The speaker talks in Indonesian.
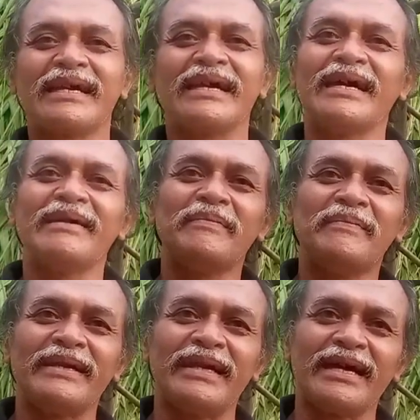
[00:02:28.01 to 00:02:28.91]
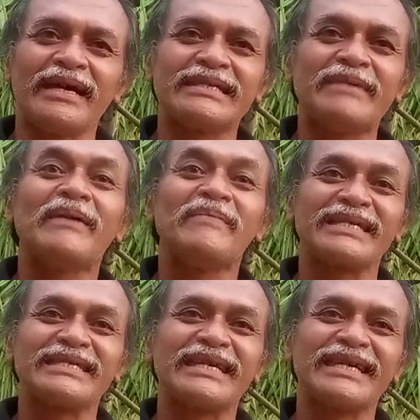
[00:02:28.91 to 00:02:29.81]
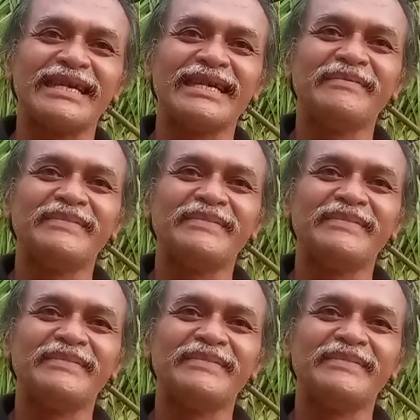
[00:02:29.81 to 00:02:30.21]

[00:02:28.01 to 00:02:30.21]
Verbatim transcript: enggak banyak sampah plastik hmm.